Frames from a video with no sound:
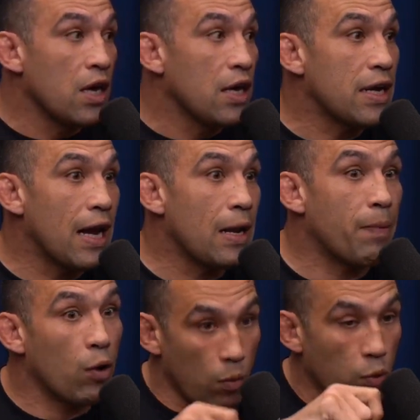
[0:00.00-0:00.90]
e ele
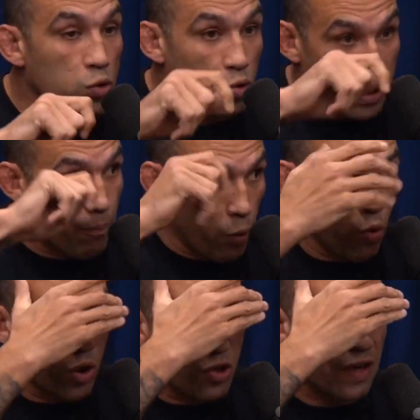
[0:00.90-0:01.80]
pegou, botou, tapou
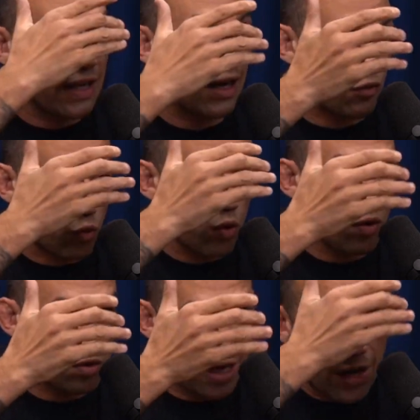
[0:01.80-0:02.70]
o olho de verdade,
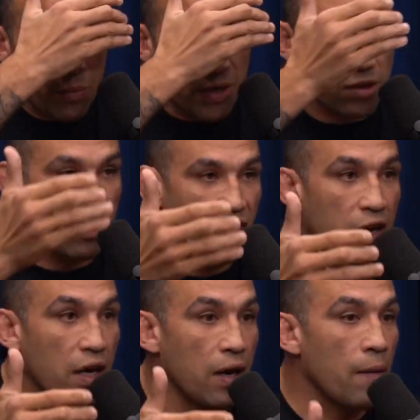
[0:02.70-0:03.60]
ficou cego mesmo, sem
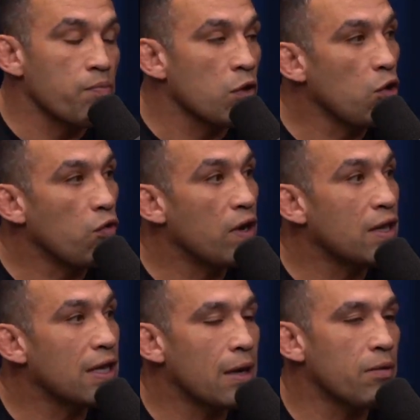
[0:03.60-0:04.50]
ver. E o Van
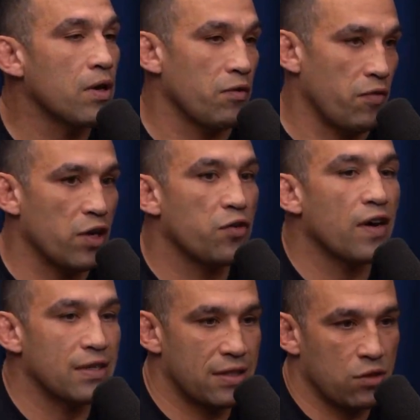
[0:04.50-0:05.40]
Damme, em vez de
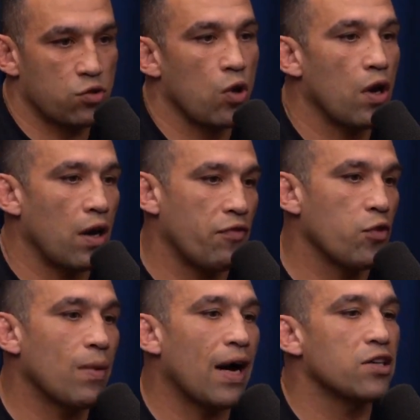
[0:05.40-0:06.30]
fazer só a
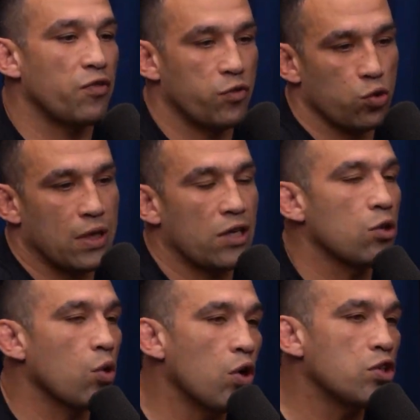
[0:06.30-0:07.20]
filmagem de chutar de
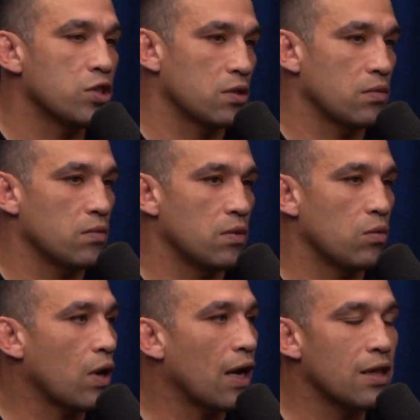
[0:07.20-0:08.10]
longe,
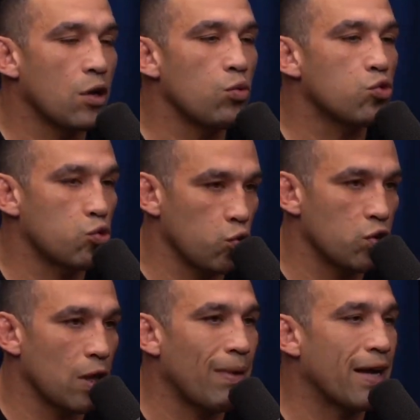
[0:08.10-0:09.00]
o cara deu um
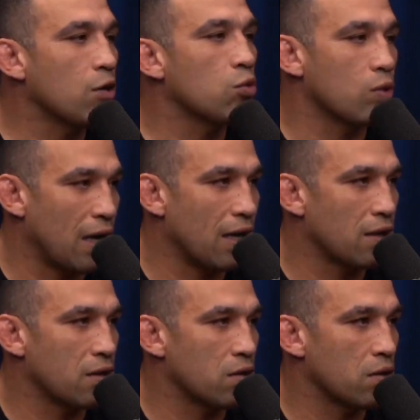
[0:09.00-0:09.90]
chute na barriga do
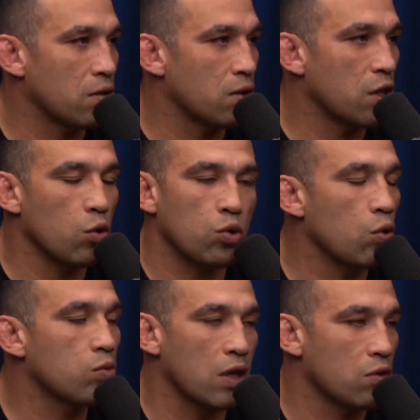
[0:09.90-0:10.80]
cara. Igor, tu
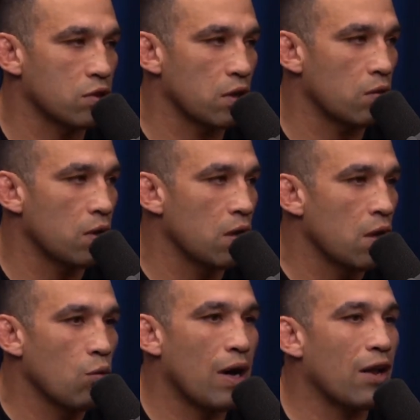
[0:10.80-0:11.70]
não tem noção.
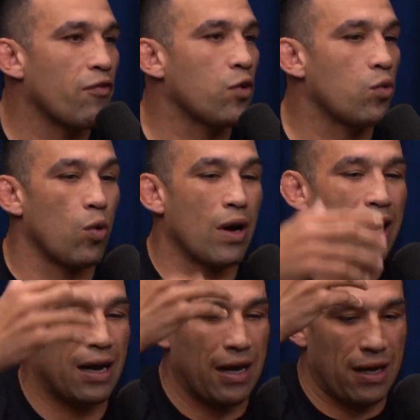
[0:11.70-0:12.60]
O cara ficou, o
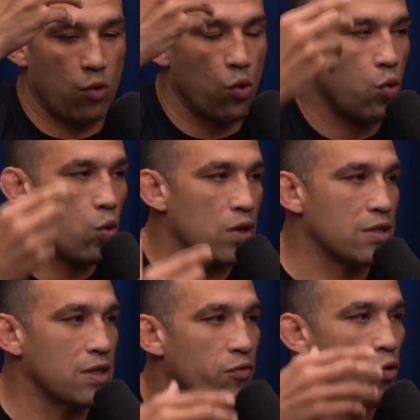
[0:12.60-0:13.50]
cara acocou
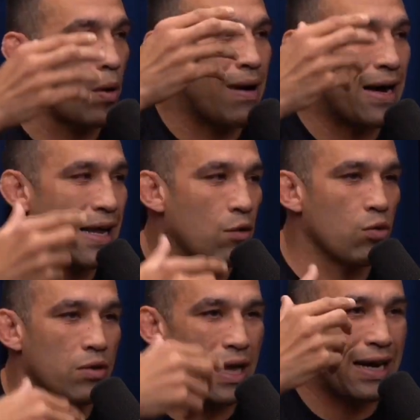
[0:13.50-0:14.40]
assim, ficou
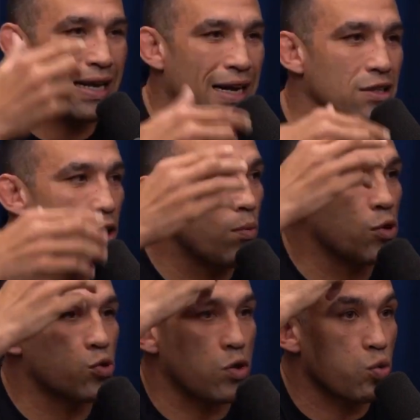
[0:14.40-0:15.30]
amarelo, laranja,
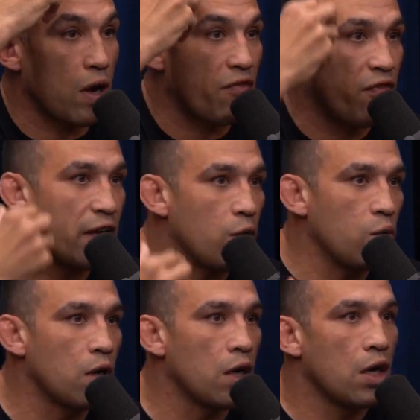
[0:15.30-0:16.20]
começou a suar frio
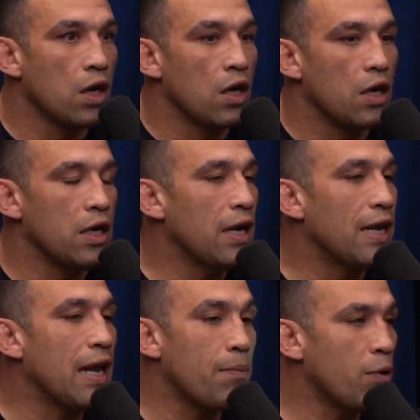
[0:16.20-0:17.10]
e
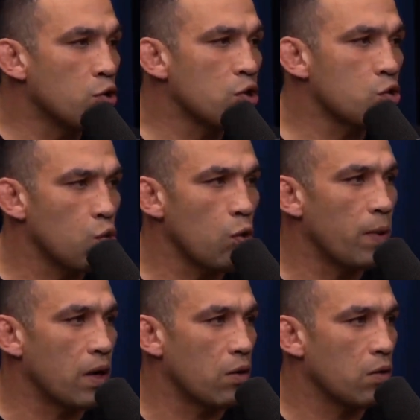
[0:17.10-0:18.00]
nem pediu
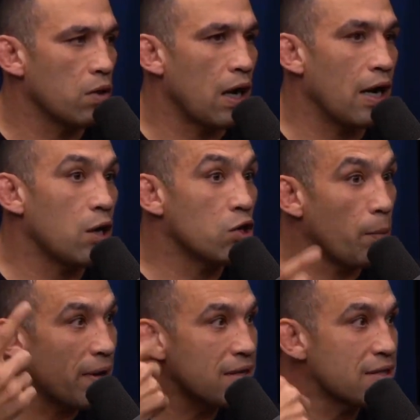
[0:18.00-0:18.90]
desculpa. Aí eu já
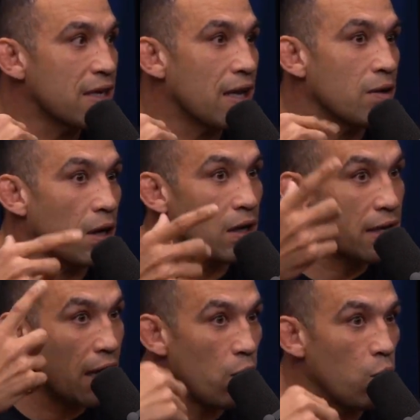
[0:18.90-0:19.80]
pensei, né? Eu já
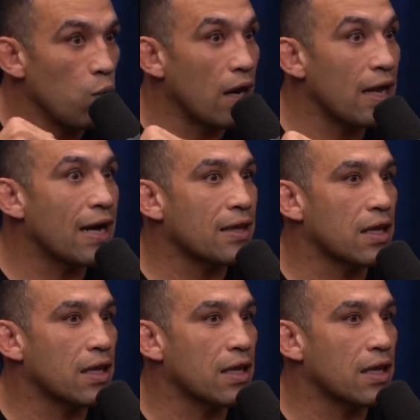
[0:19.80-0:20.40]
liguei o alerta,